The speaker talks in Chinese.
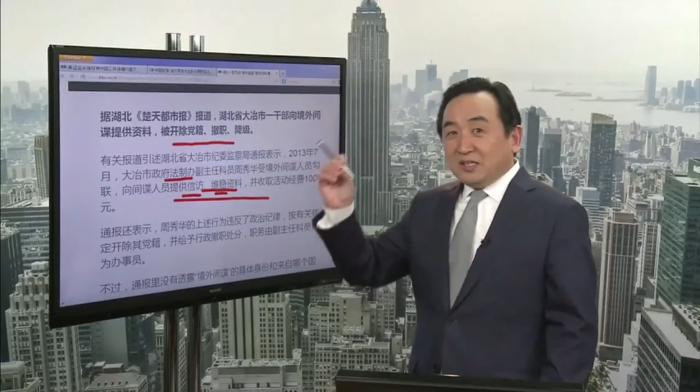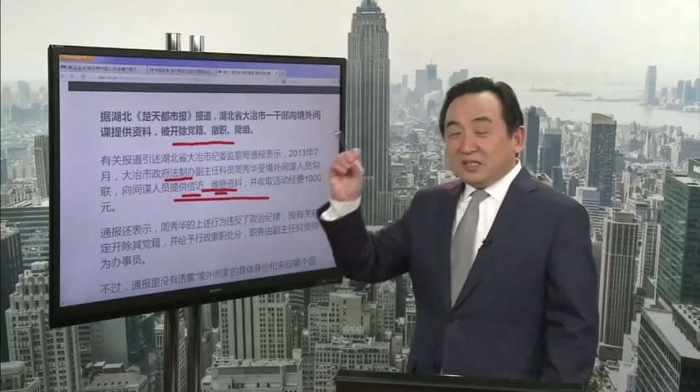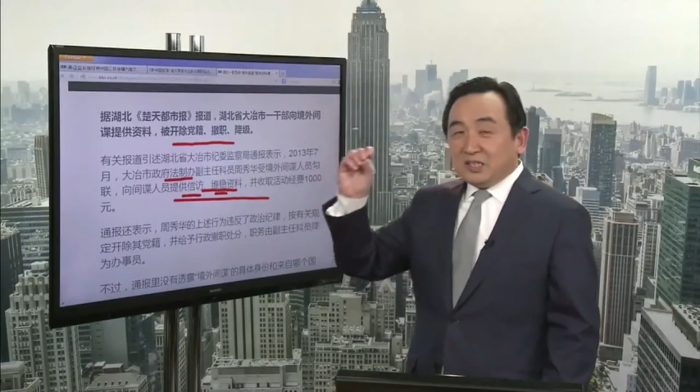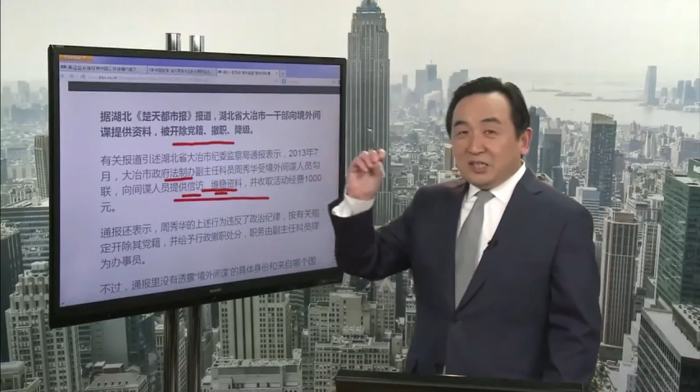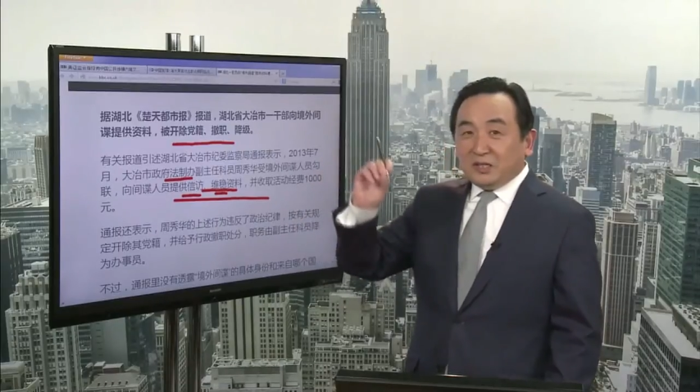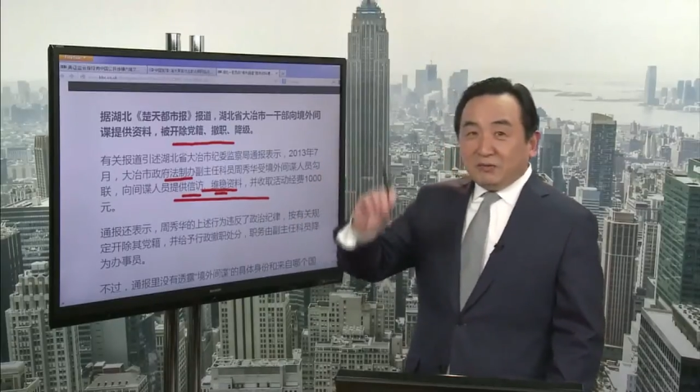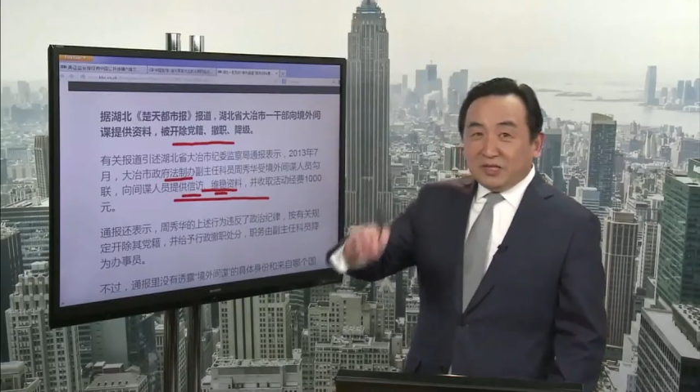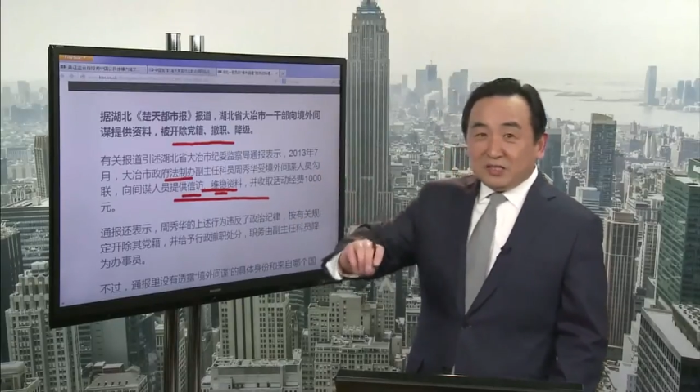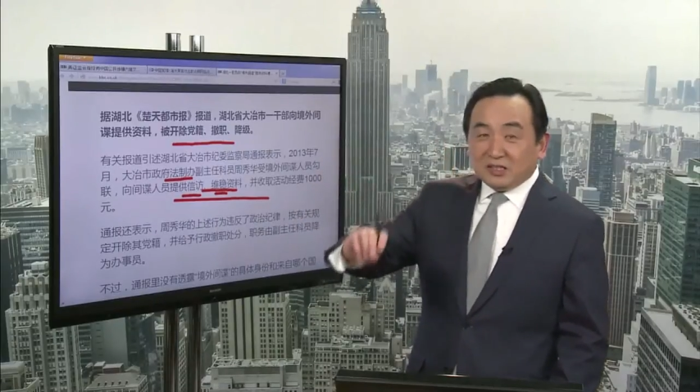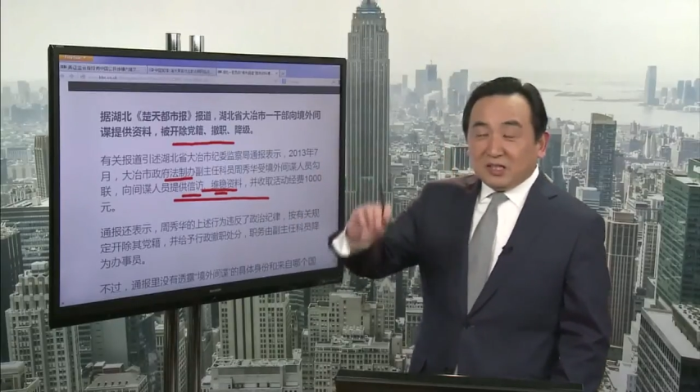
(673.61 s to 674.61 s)
是因
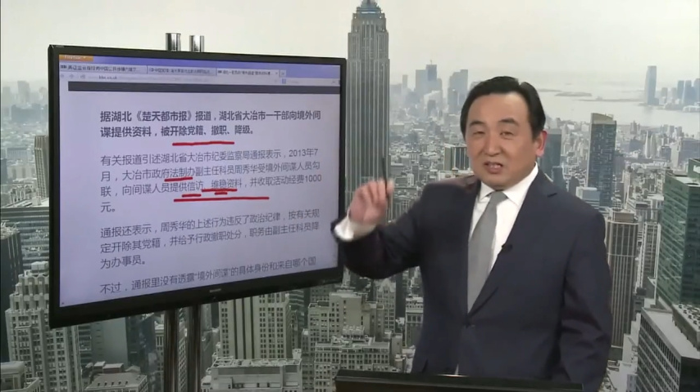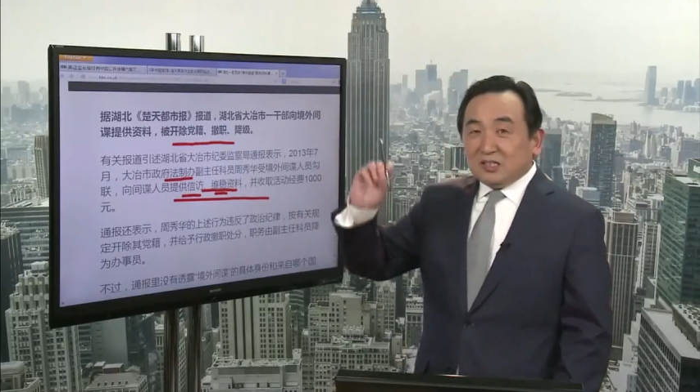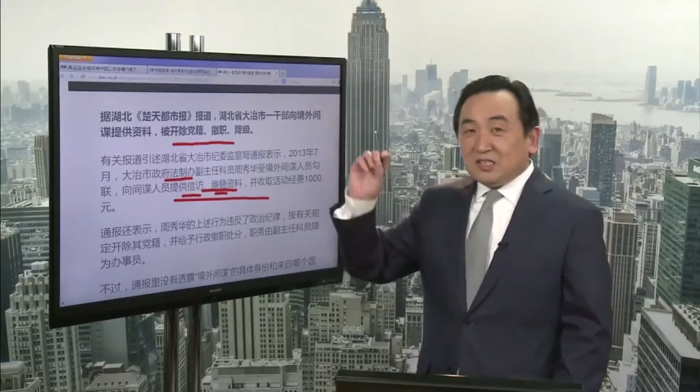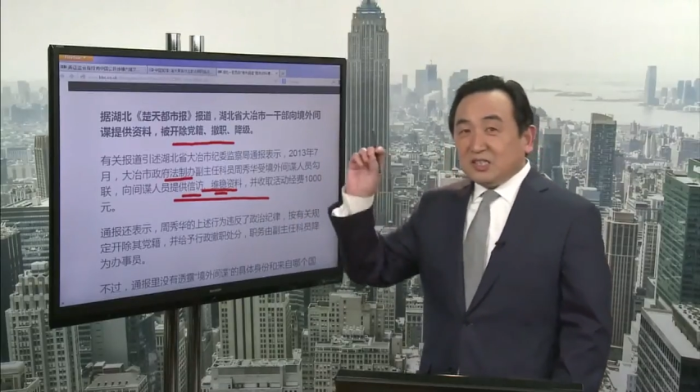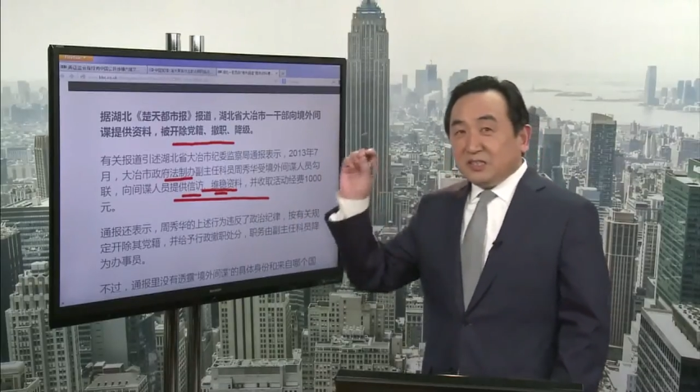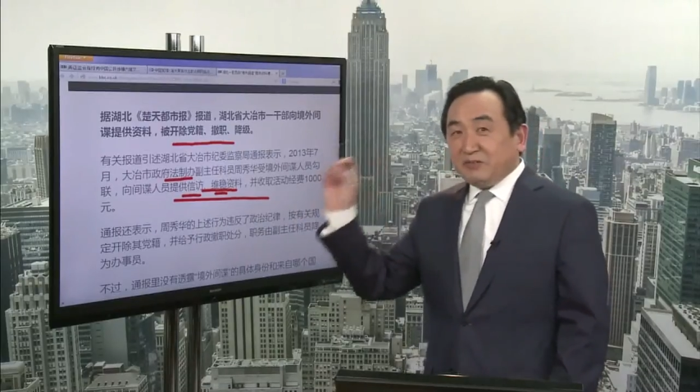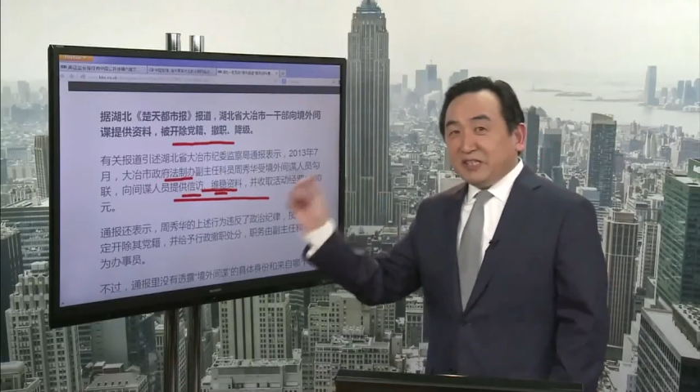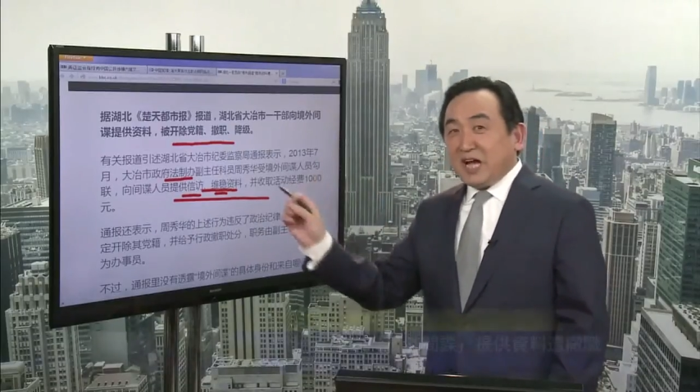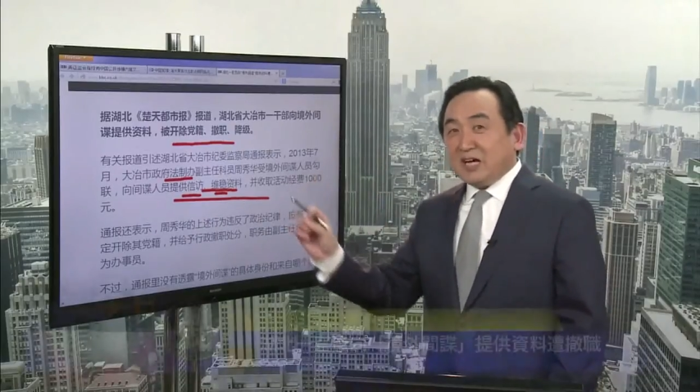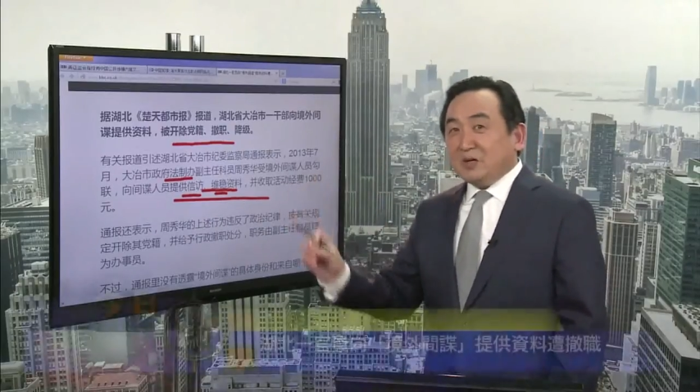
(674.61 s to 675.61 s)
为这个，是因
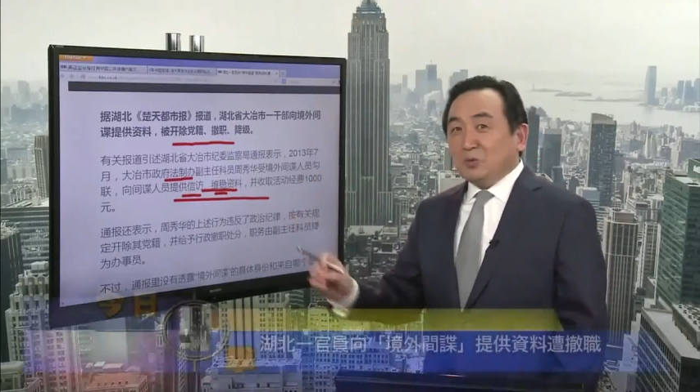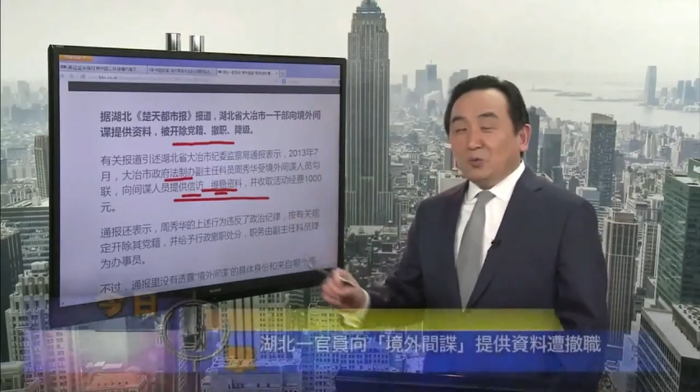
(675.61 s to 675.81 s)
为那个。